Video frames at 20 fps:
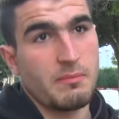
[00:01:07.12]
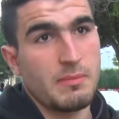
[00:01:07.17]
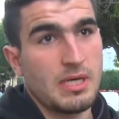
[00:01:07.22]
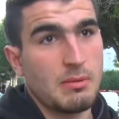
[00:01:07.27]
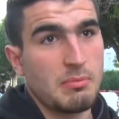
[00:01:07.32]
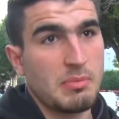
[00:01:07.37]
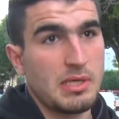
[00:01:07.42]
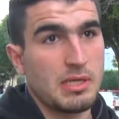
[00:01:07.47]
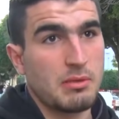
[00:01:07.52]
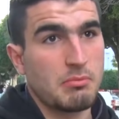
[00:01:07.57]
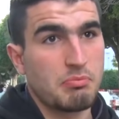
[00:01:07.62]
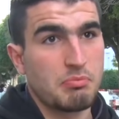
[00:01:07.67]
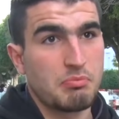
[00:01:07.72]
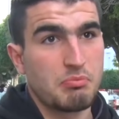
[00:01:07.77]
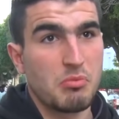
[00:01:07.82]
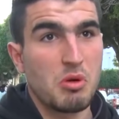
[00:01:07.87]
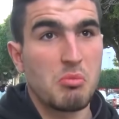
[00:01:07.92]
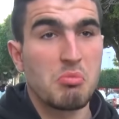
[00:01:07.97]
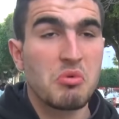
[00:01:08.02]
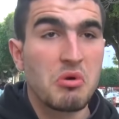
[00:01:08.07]
مع بيت
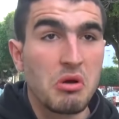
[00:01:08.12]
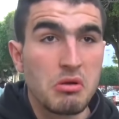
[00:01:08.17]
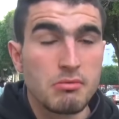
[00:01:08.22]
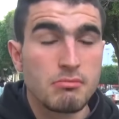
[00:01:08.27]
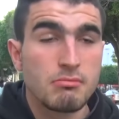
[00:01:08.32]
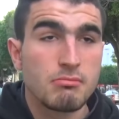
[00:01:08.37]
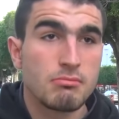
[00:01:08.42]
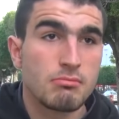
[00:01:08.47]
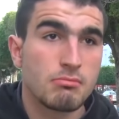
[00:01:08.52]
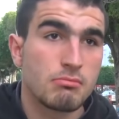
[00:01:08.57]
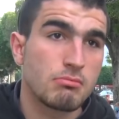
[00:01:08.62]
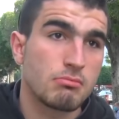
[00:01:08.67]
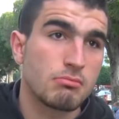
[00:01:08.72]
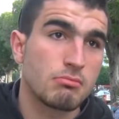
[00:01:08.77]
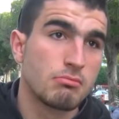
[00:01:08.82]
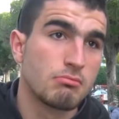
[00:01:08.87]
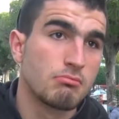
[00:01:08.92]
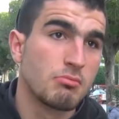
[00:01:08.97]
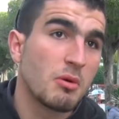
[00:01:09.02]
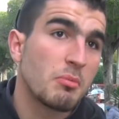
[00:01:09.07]
ممكن
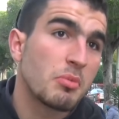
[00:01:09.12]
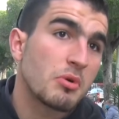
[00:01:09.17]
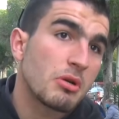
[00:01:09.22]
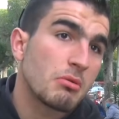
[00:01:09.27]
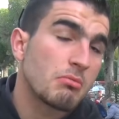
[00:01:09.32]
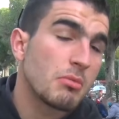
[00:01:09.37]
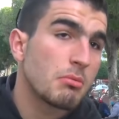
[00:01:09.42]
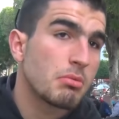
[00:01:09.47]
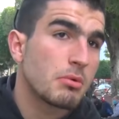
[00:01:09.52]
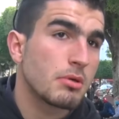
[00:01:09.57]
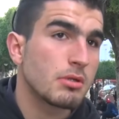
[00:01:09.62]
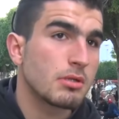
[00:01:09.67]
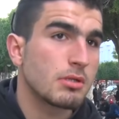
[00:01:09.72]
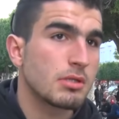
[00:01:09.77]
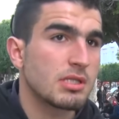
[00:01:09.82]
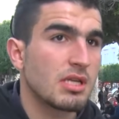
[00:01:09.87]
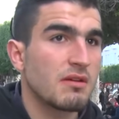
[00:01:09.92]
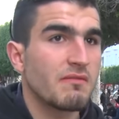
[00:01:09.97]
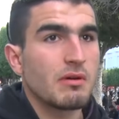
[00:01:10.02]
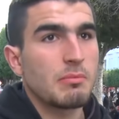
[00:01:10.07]
ممكن
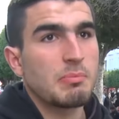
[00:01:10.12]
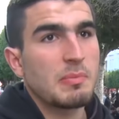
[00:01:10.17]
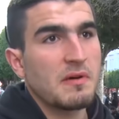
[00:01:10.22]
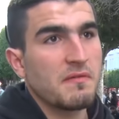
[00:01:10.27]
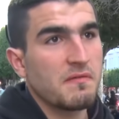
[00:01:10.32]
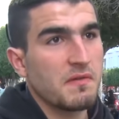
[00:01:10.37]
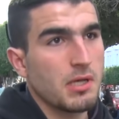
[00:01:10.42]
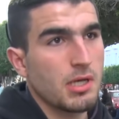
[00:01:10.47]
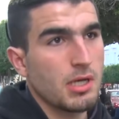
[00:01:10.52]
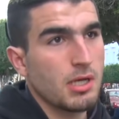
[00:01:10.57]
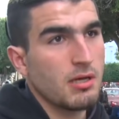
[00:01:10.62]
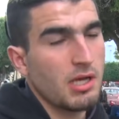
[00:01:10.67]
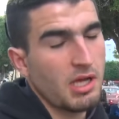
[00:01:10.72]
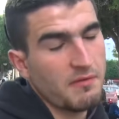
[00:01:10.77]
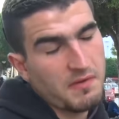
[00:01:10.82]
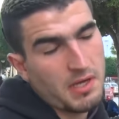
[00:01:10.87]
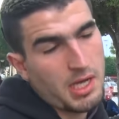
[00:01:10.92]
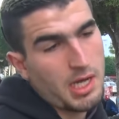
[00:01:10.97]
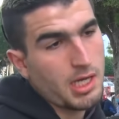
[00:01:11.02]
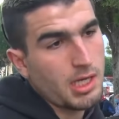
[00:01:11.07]
ممكن سافا في
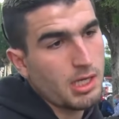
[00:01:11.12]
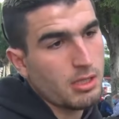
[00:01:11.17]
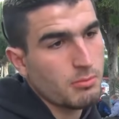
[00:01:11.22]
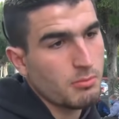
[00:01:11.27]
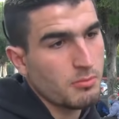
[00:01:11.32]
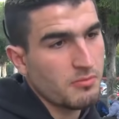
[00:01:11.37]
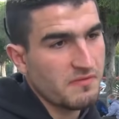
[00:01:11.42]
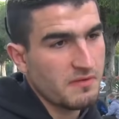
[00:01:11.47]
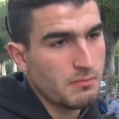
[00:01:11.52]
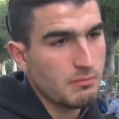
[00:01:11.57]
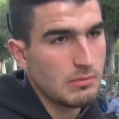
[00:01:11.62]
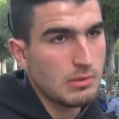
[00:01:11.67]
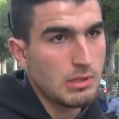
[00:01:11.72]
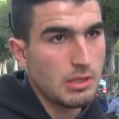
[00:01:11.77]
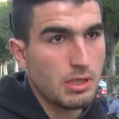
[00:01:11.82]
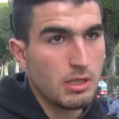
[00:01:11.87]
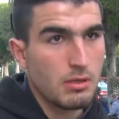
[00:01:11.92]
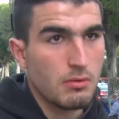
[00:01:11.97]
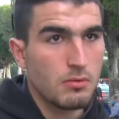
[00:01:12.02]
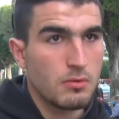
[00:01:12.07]
في حياتهم
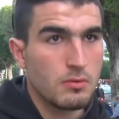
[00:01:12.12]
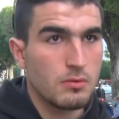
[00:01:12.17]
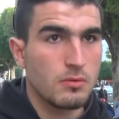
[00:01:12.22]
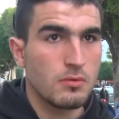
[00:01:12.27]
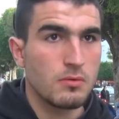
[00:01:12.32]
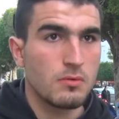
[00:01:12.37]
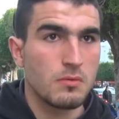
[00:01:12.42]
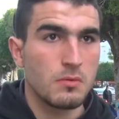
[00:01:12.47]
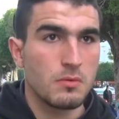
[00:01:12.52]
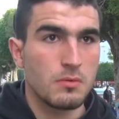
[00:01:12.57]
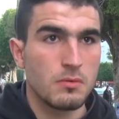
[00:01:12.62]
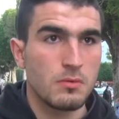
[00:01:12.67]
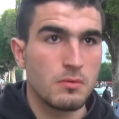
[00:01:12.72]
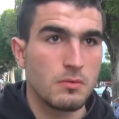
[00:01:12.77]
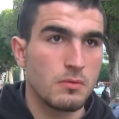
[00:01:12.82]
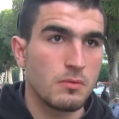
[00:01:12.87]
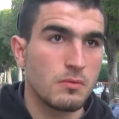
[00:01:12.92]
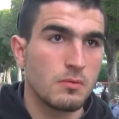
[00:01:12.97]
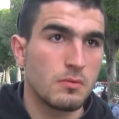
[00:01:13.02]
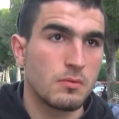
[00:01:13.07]
فهمتني
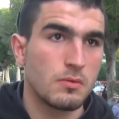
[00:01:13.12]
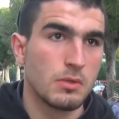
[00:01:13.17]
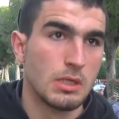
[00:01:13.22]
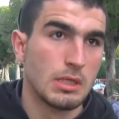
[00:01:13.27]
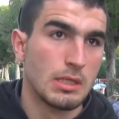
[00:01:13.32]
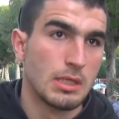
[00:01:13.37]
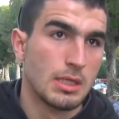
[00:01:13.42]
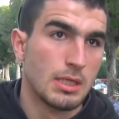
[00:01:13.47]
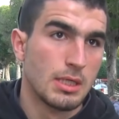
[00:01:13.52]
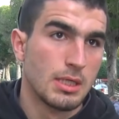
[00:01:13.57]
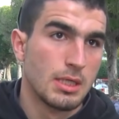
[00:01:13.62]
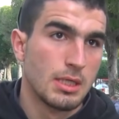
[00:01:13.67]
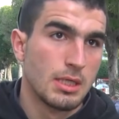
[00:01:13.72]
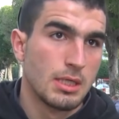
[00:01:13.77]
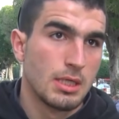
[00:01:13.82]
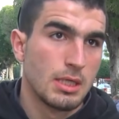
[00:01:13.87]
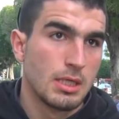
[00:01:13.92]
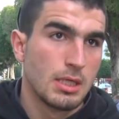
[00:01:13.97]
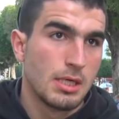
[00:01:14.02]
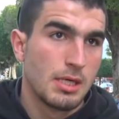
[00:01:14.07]
و
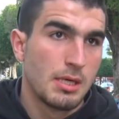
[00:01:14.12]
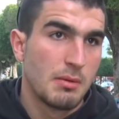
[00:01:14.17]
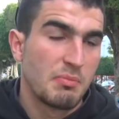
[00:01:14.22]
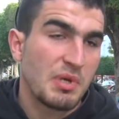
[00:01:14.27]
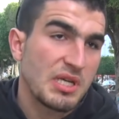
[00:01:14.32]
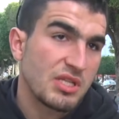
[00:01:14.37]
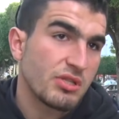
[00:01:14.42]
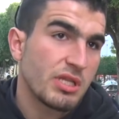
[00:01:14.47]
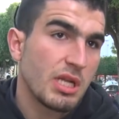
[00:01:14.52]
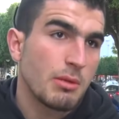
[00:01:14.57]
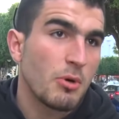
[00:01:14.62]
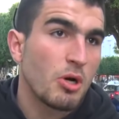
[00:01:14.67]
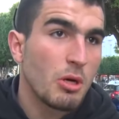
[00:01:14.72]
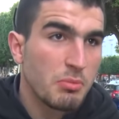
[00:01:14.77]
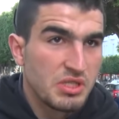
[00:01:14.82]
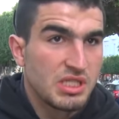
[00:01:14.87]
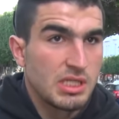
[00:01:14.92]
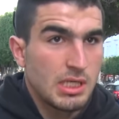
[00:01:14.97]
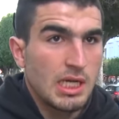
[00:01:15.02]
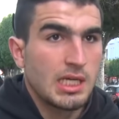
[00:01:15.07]
بيرسونيلمون
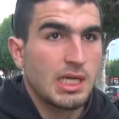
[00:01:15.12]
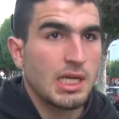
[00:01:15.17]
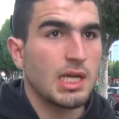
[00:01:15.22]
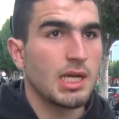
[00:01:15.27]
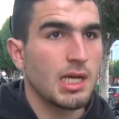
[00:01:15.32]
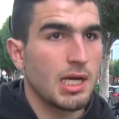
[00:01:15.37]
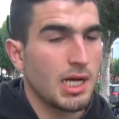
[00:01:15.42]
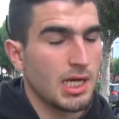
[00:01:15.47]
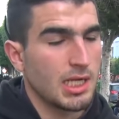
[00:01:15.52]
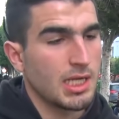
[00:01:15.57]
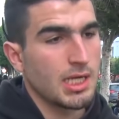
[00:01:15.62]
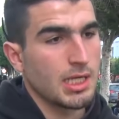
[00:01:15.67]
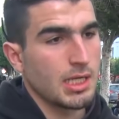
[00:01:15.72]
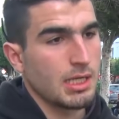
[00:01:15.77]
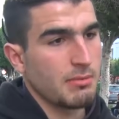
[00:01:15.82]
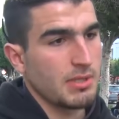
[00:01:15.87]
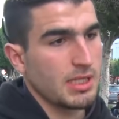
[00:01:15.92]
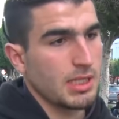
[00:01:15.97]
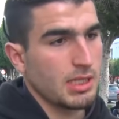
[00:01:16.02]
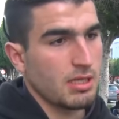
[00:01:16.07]
باش نحكي علي
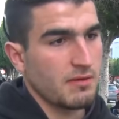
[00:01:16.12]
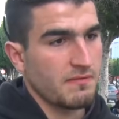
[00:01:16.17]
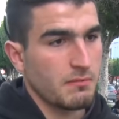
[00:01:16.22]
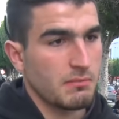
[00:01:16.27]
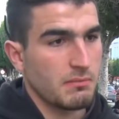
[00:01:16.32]
علينا معناتها